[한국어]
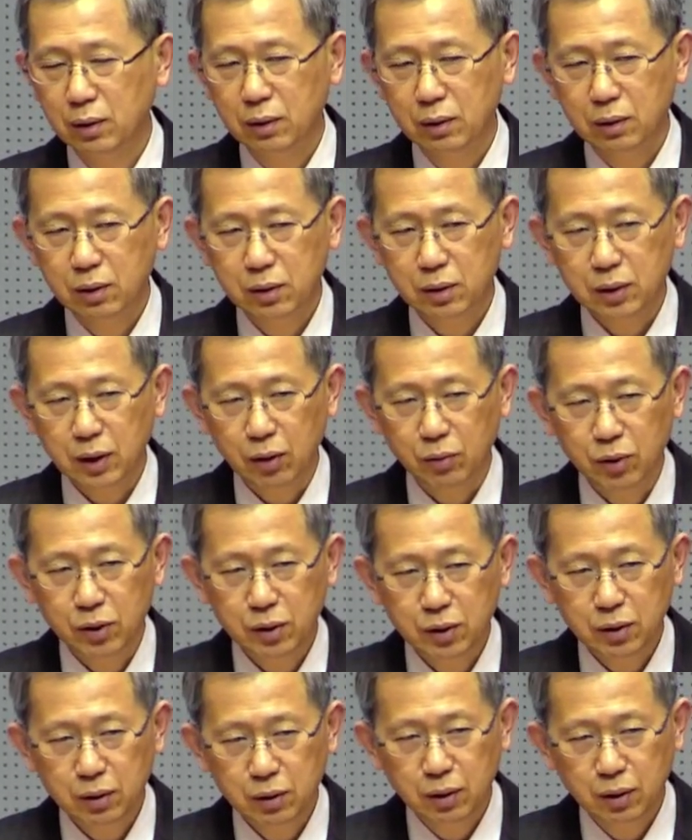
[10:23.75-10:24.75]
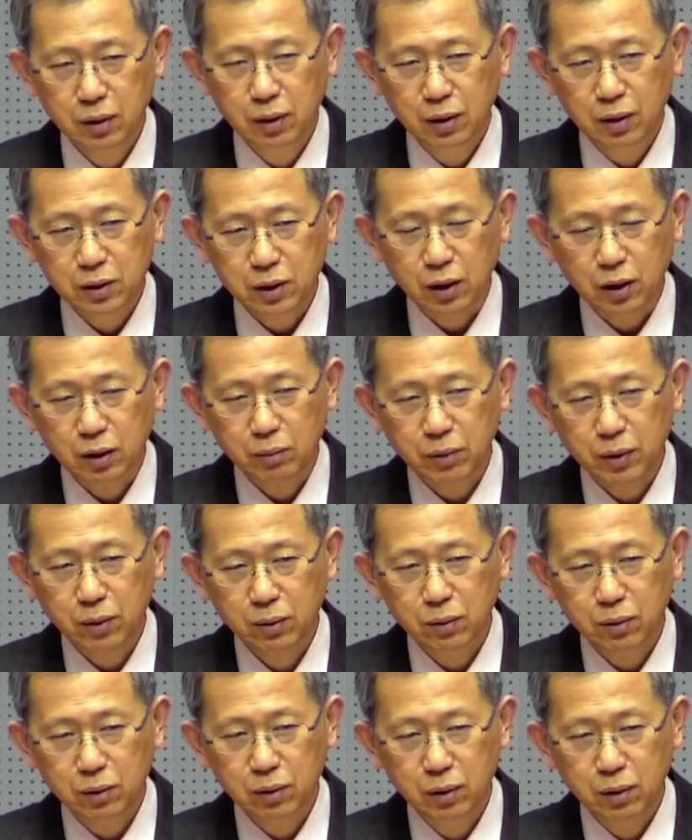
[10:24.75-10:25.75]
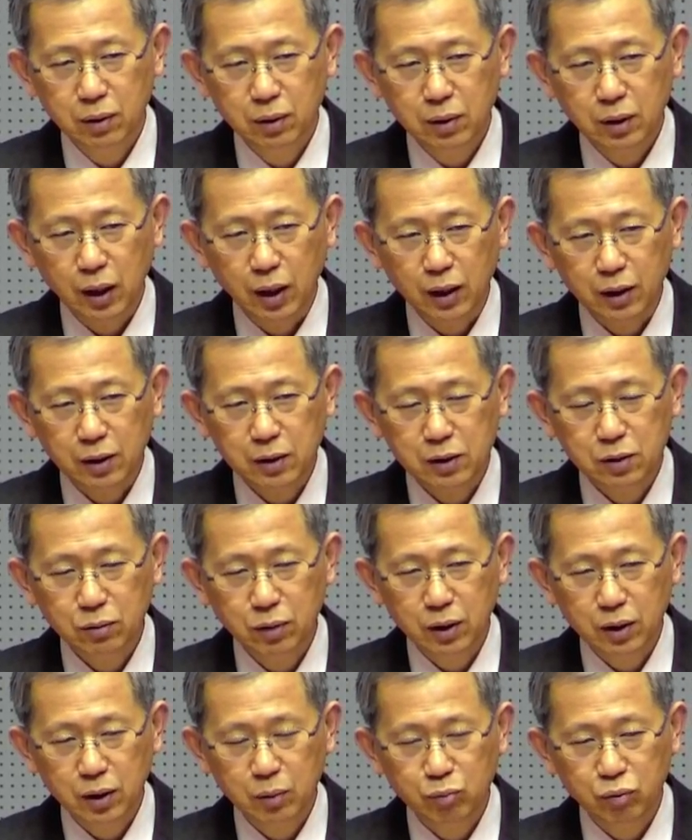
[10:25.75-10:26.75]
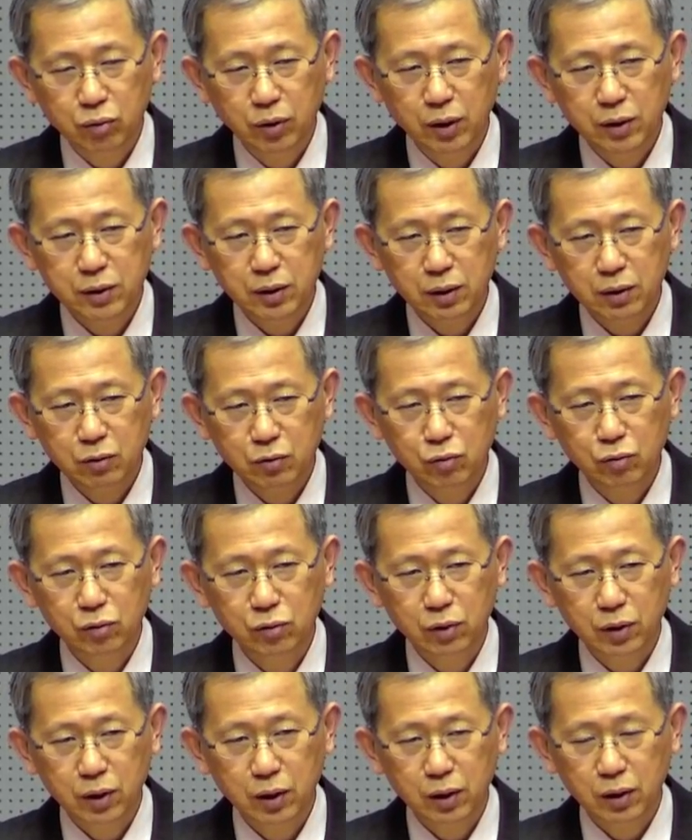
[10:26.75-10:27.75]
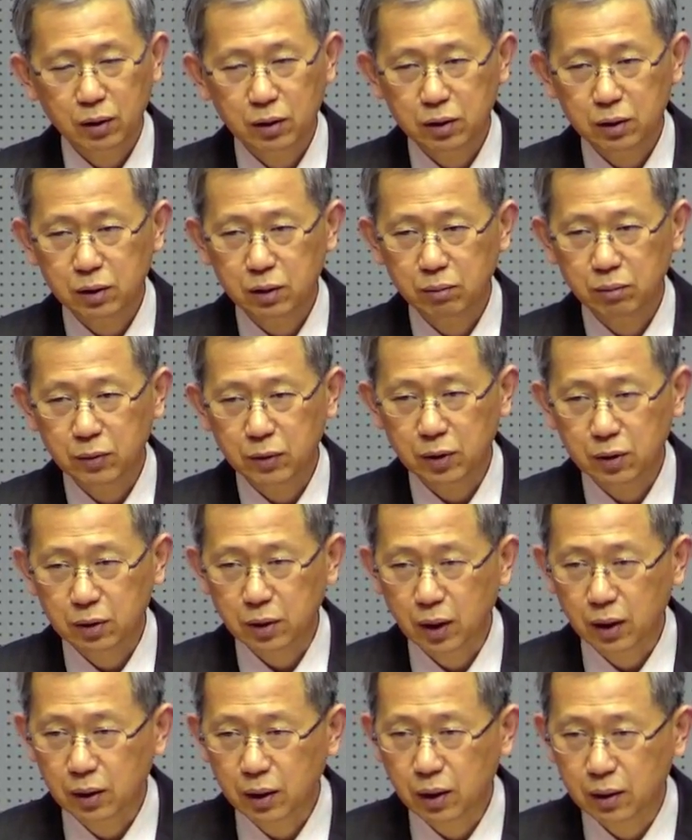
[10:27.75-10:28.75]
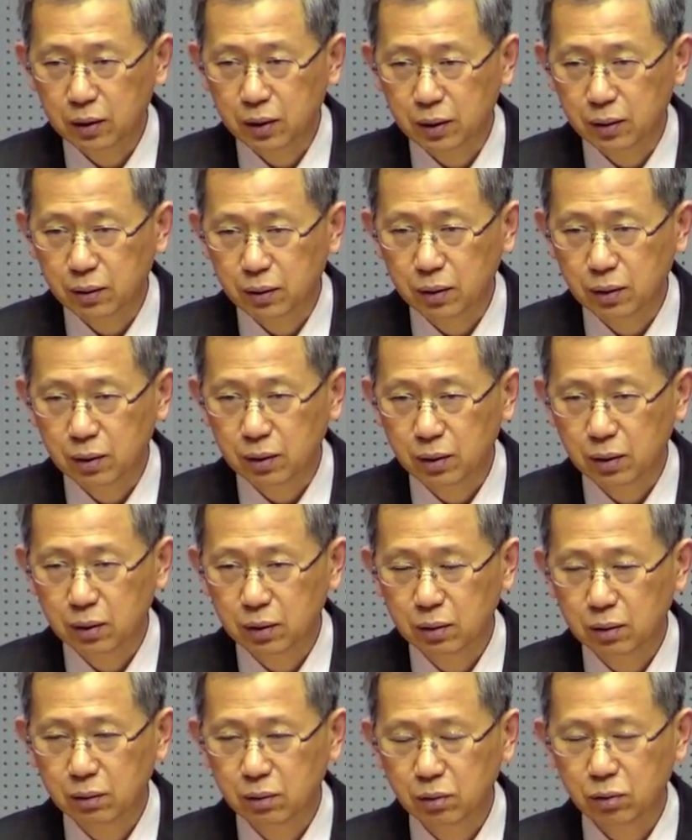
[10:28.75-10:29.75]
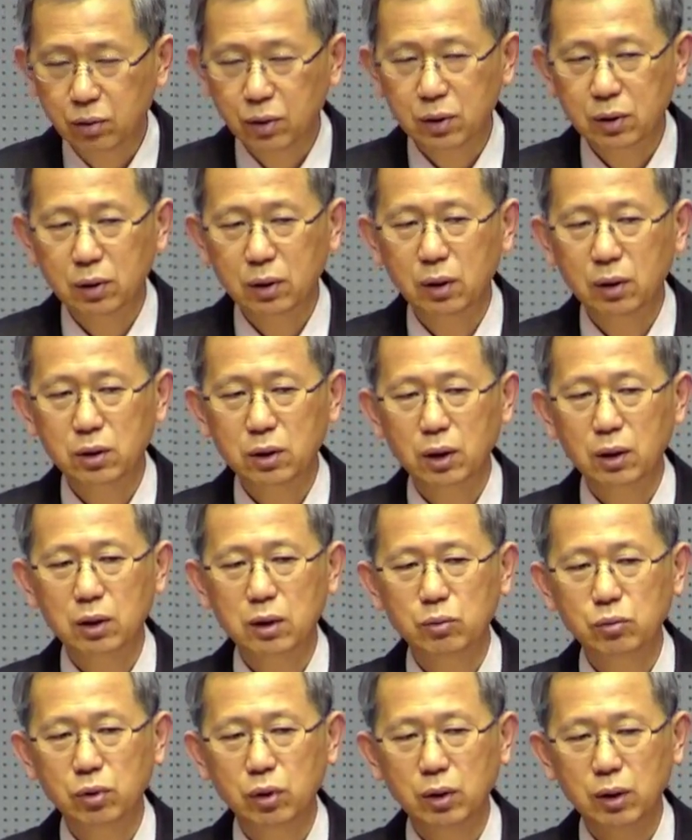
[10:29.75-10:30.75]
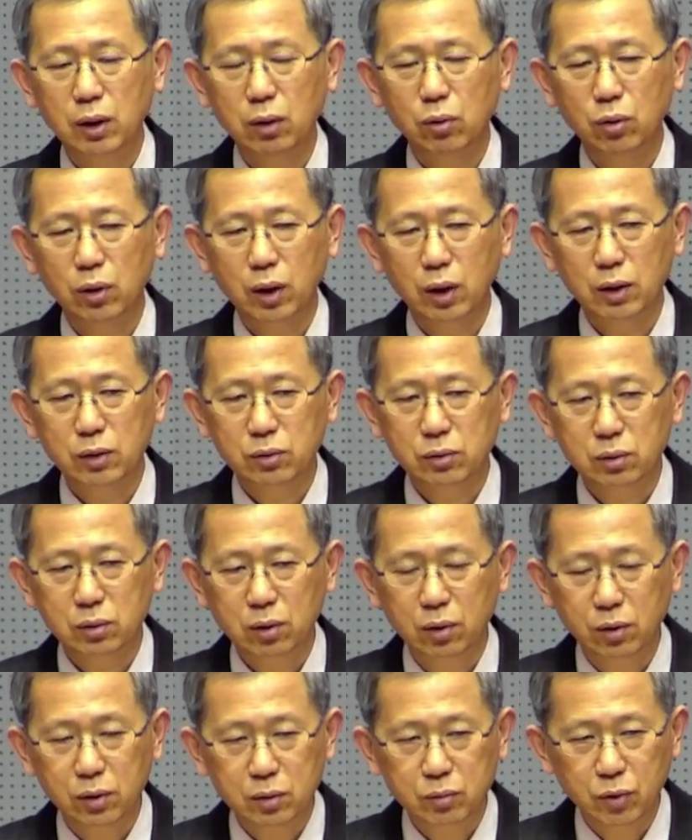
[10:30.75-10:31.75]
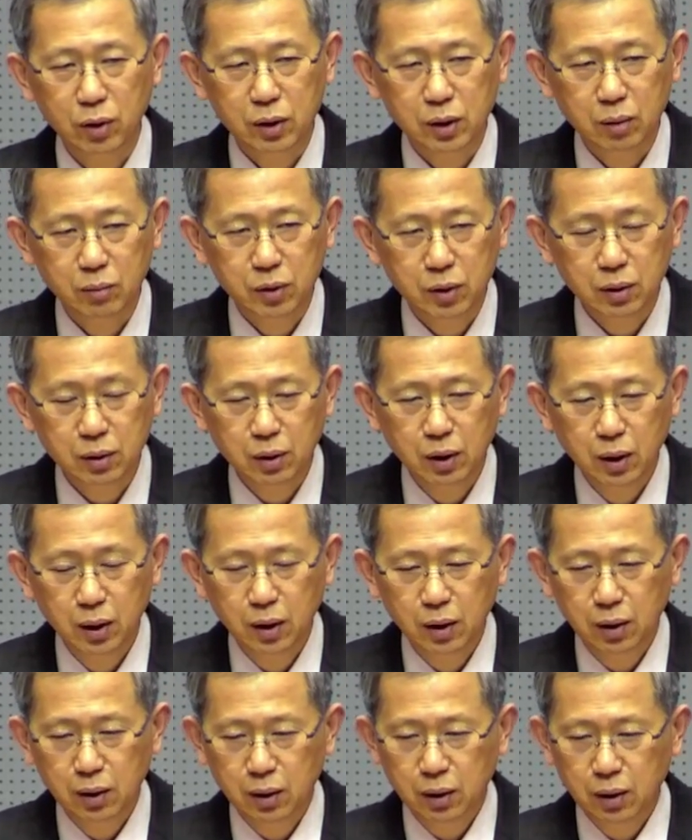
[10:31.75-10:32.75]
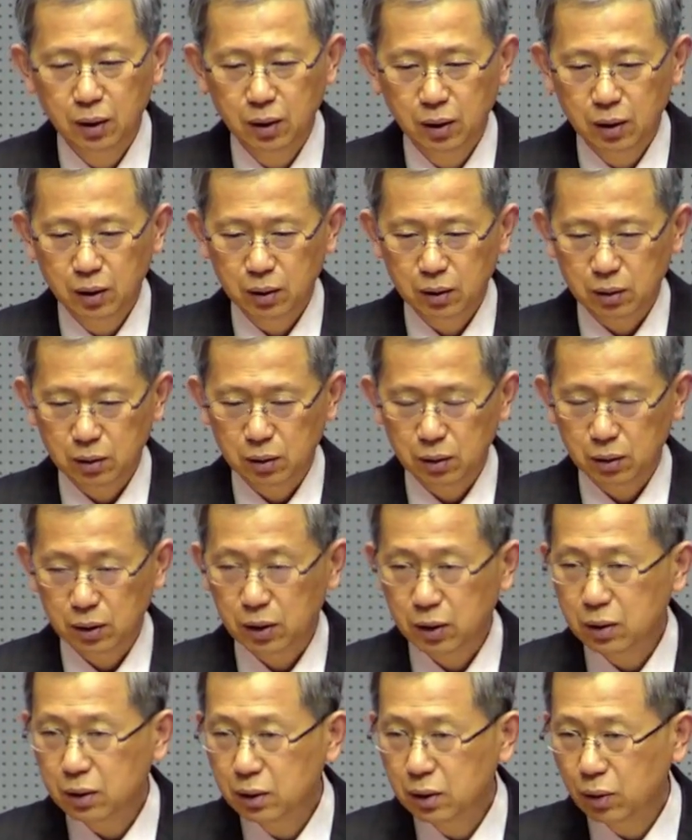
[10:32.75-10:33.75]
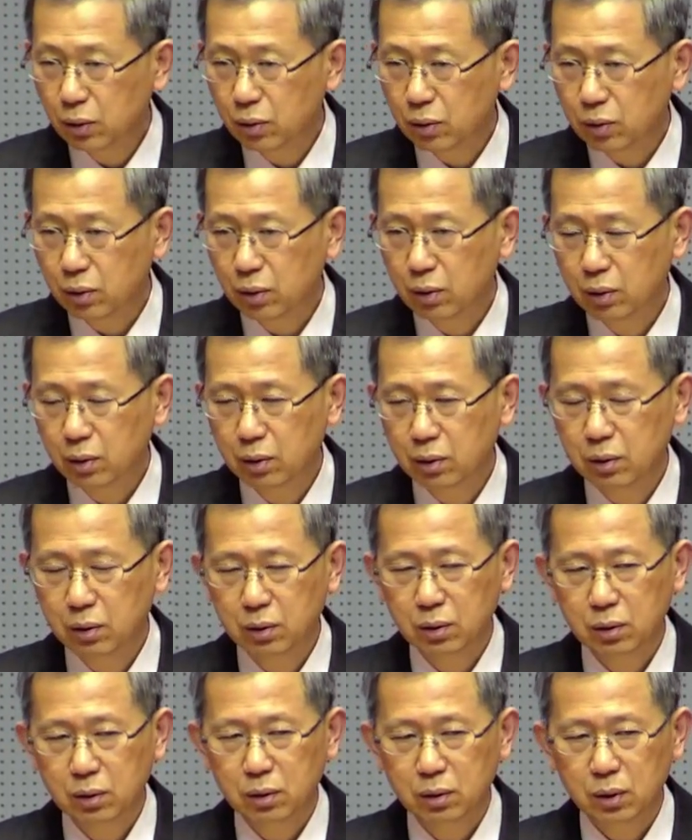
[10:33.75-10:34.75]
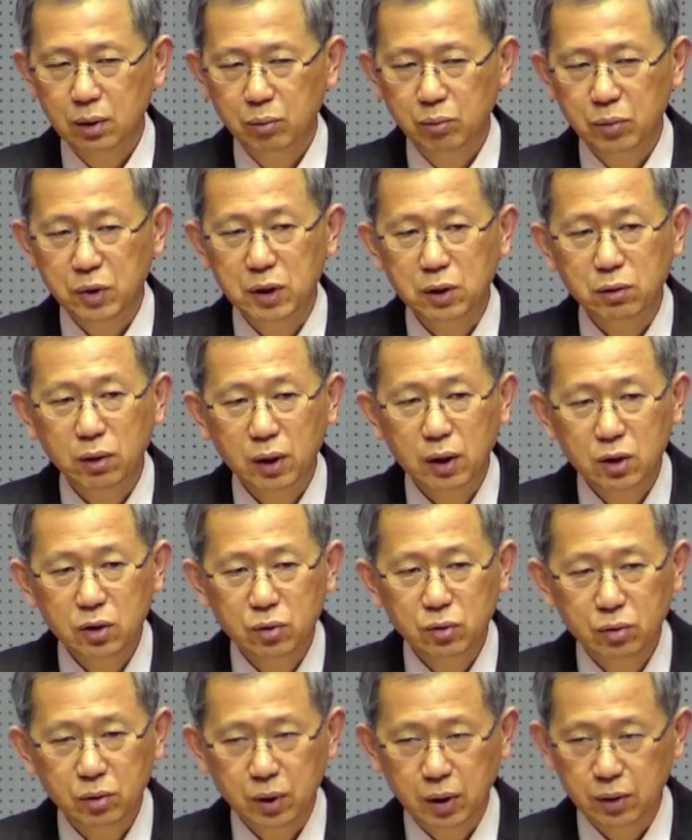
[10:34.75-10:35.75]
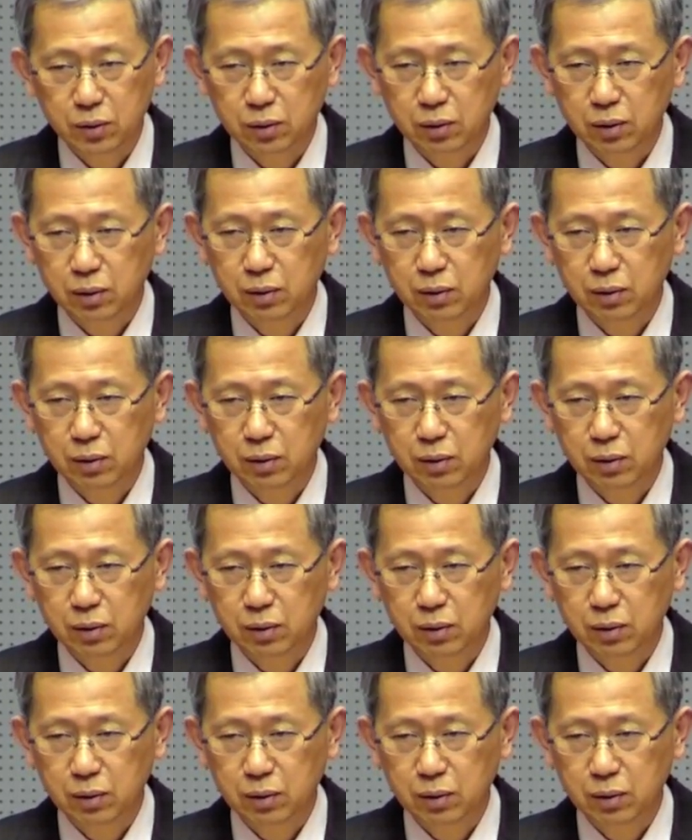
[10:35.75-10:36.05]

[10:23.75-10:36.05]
그래서 다윗이 자기 발로 아기스 왕의 블레셋 궁궐에 지금 들어간 거 아니에요. 그랬더니 자기 신분이 털러나가지고 거기서 뭐냐면 하 어, 즉흥적으로 미치광이 신용을 하죠.